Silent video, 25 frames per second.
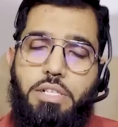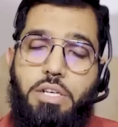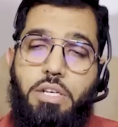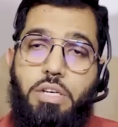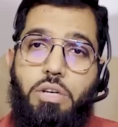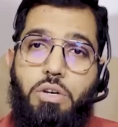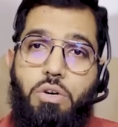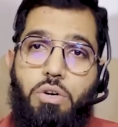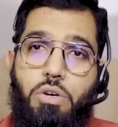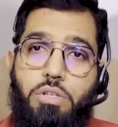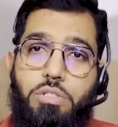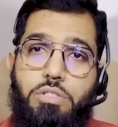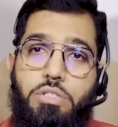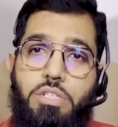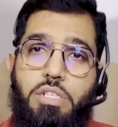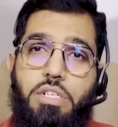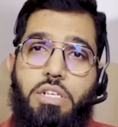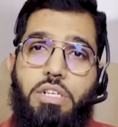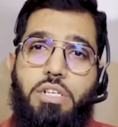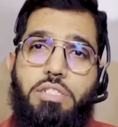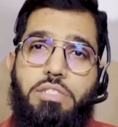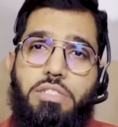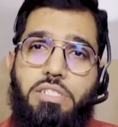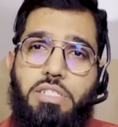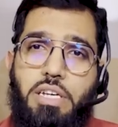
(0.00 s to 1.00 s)
थे और
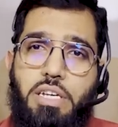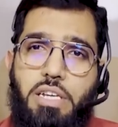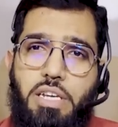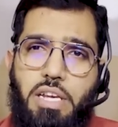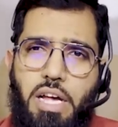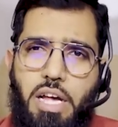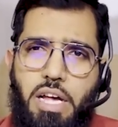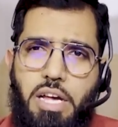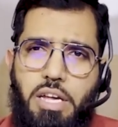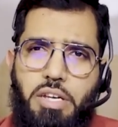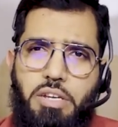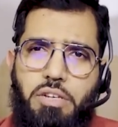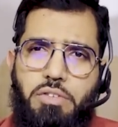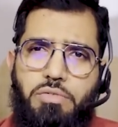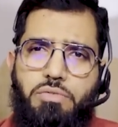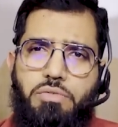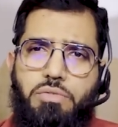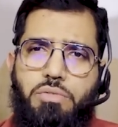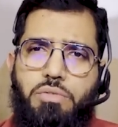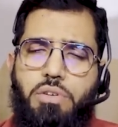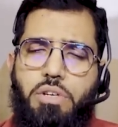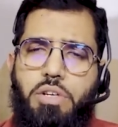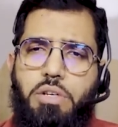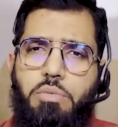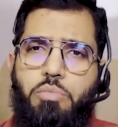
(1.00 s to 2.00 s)
जर्नलिस्ट की लाइफ
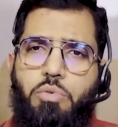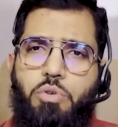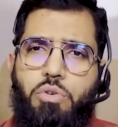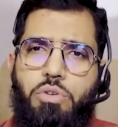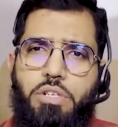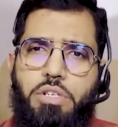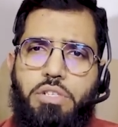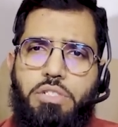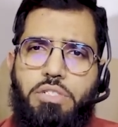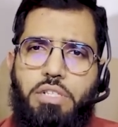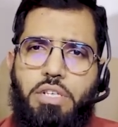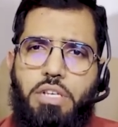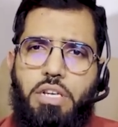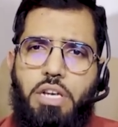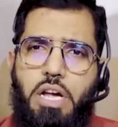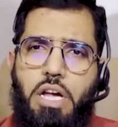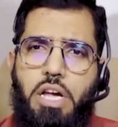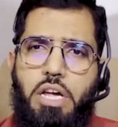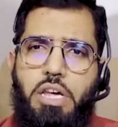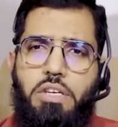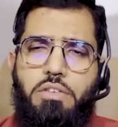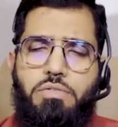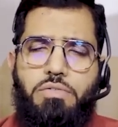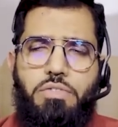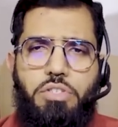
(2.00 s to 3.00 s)
रिपोर्टर्स की
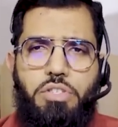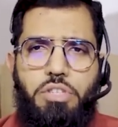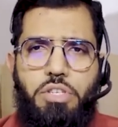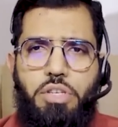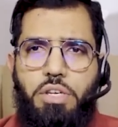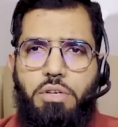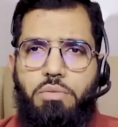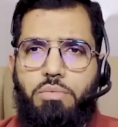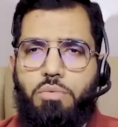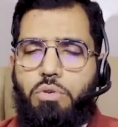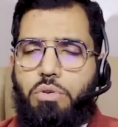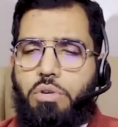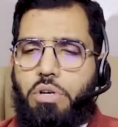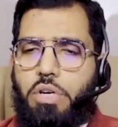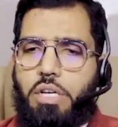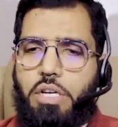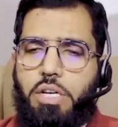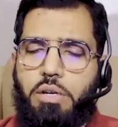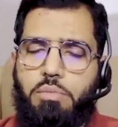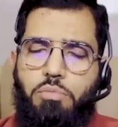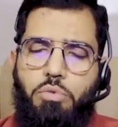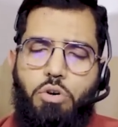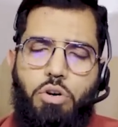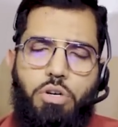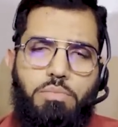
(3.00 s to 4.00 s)
लाइफ ये वो
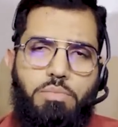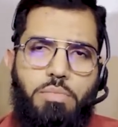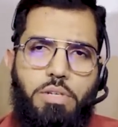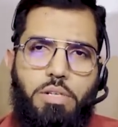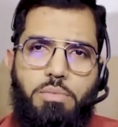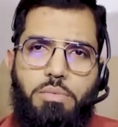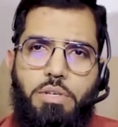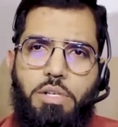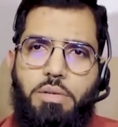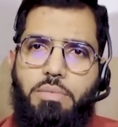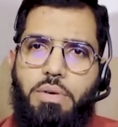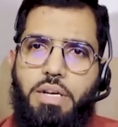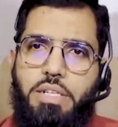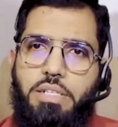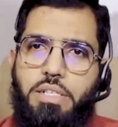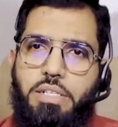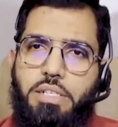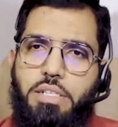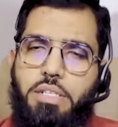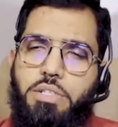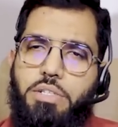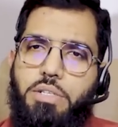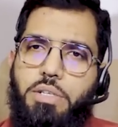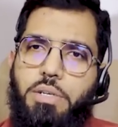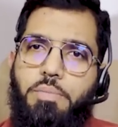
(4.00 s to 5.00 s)
करके बहुत बड़ी बड़ी बातें
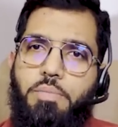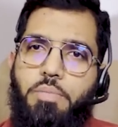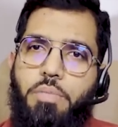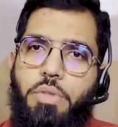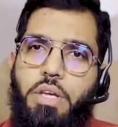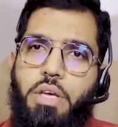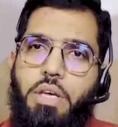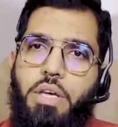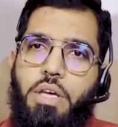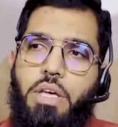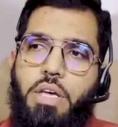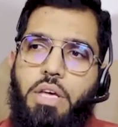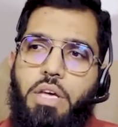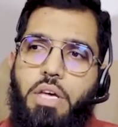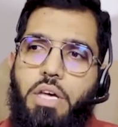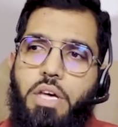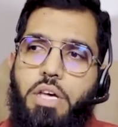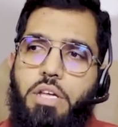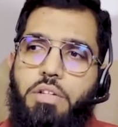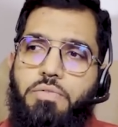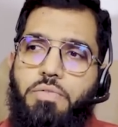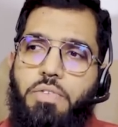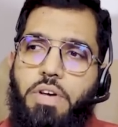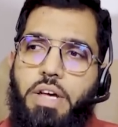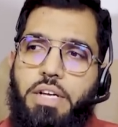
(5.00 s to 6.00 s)
की थी
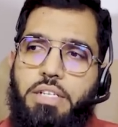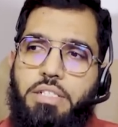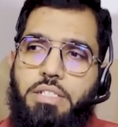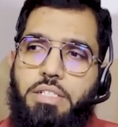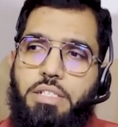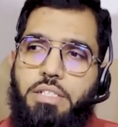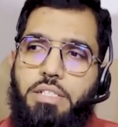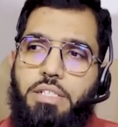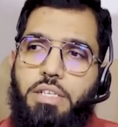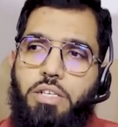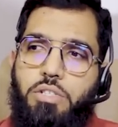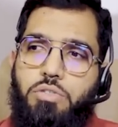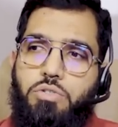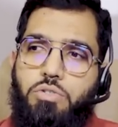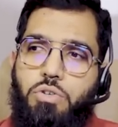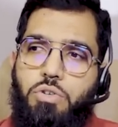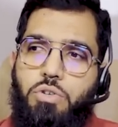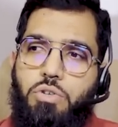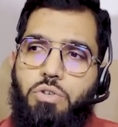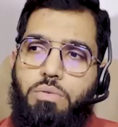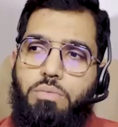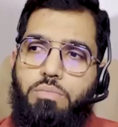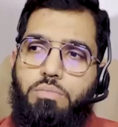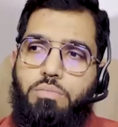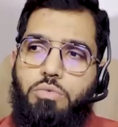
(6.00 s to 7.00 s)
इनफैक्ट ये जो
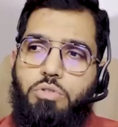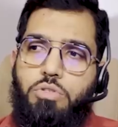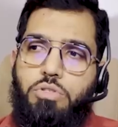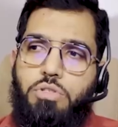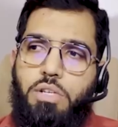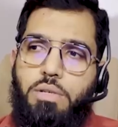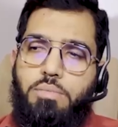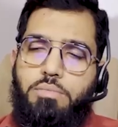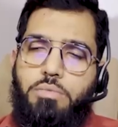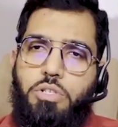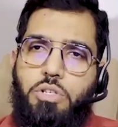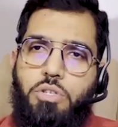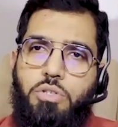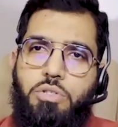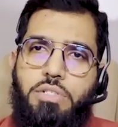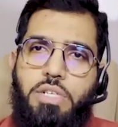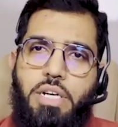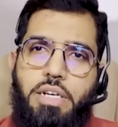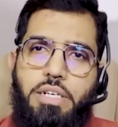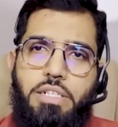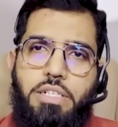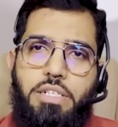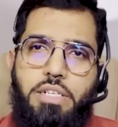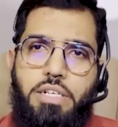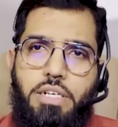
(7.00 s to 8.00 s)
मुस्लिम
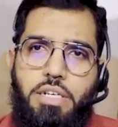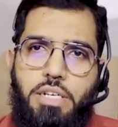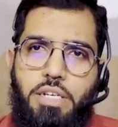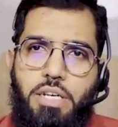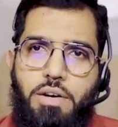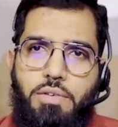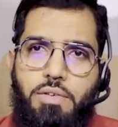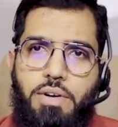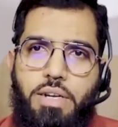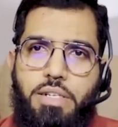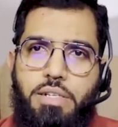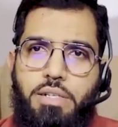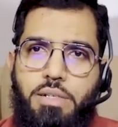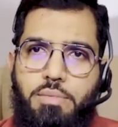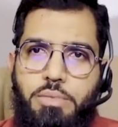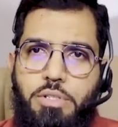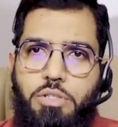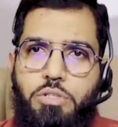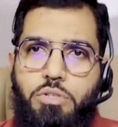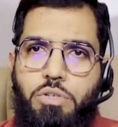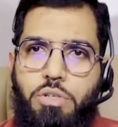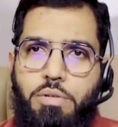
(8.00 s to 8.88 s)
जेनोसाइड इन इंडिया वाली भी जो